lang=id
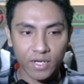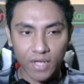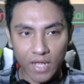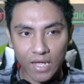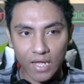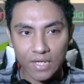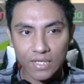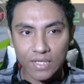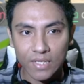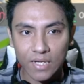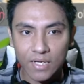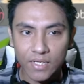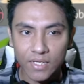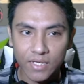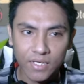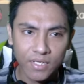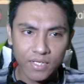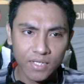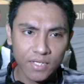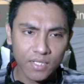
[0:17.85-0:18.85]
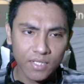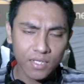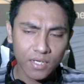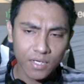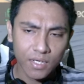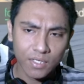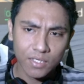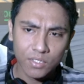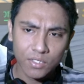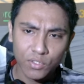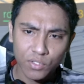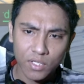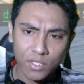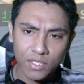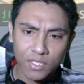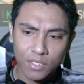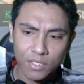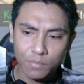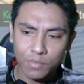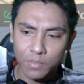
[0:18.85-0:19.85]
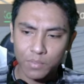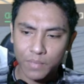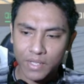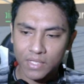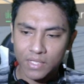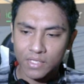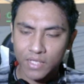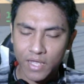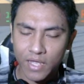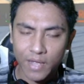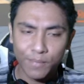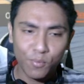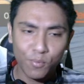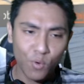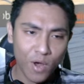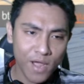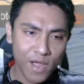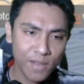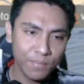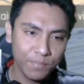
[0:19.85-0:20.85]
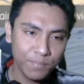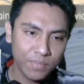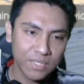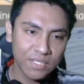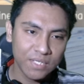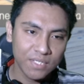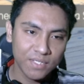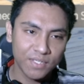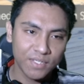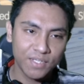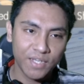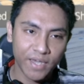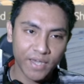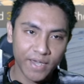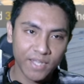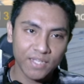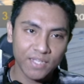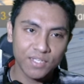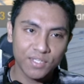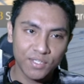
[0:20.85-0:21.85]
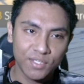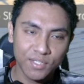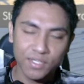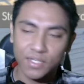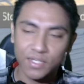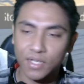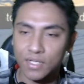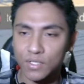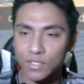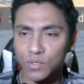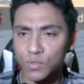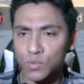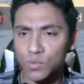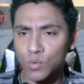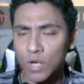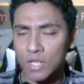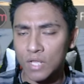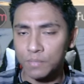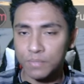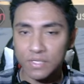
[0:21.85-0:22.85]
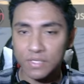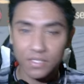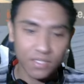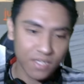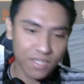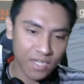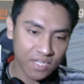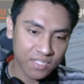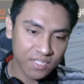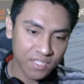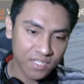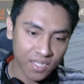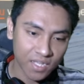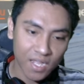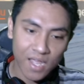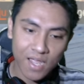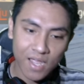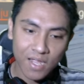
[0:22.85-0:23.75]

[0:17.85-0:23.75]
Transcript: Nah, kali ini kita akan lanjut lagi bermain game One Piece Genji atau One Piece GZ.